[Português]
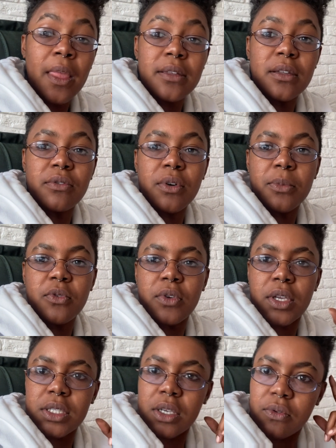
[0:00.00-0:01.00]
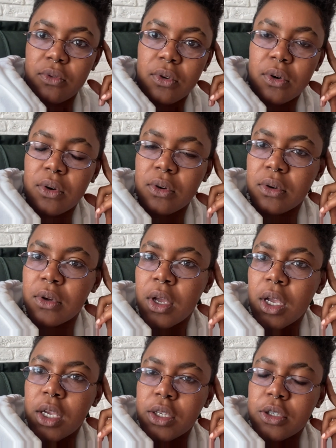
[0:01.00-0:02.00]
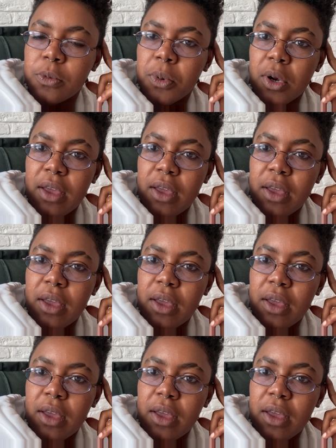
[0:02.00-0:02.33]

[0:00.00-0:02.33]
Então vamos ver se eu vou, tipo,